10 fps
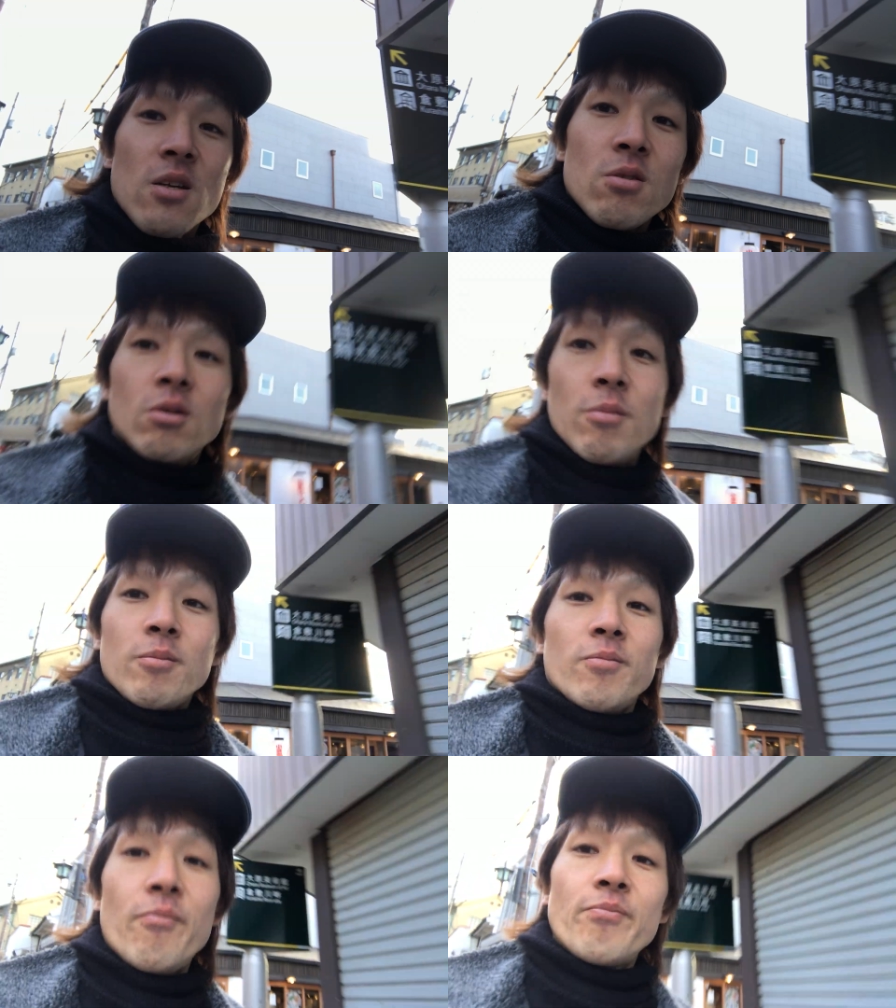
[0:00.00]
その
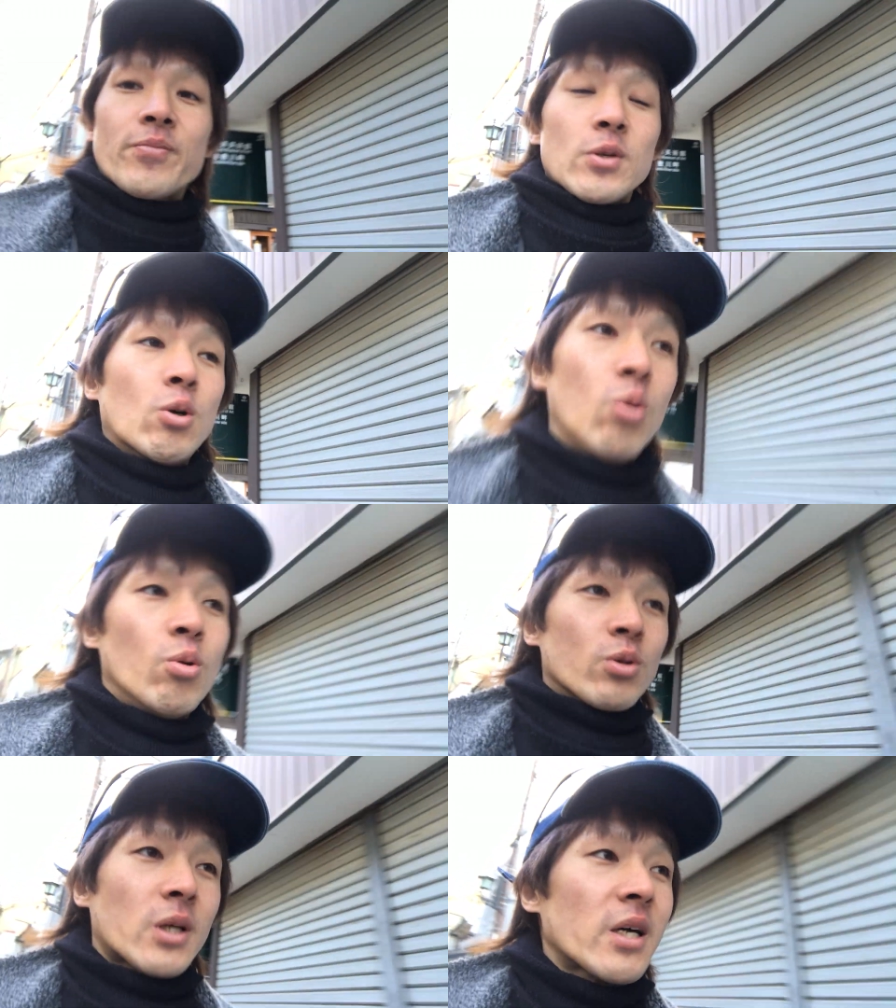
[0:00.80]
よう
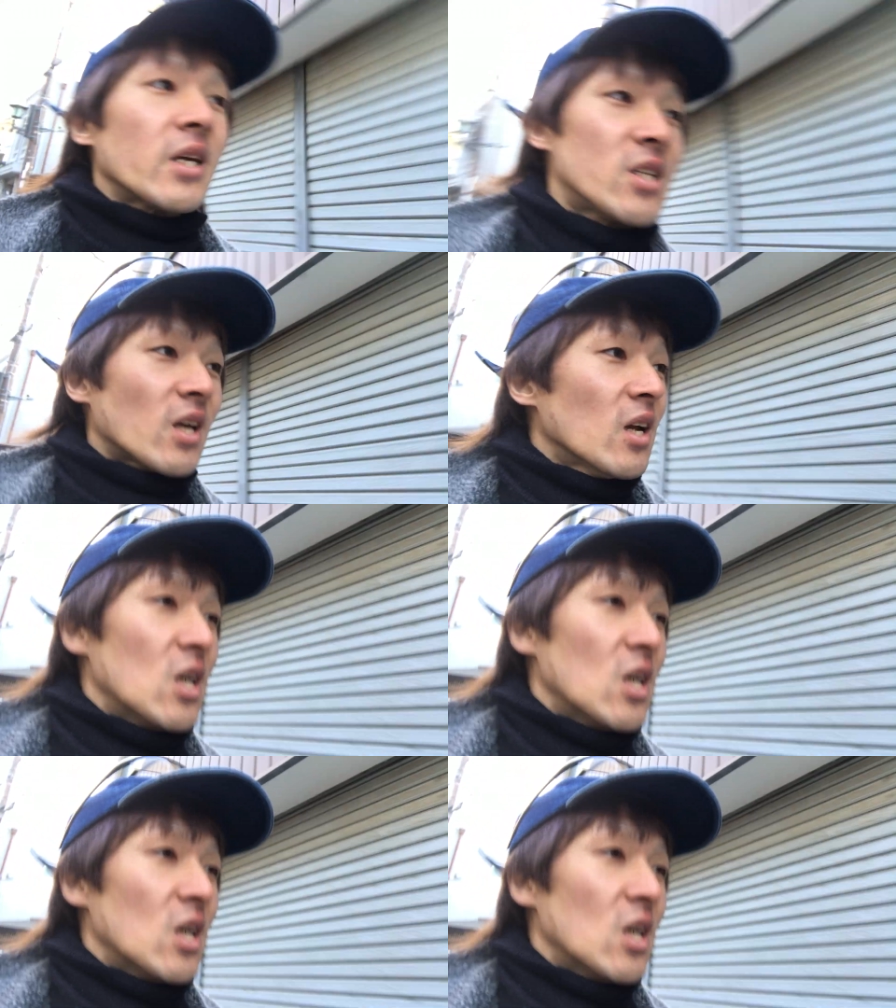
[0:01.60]
大騒ぎ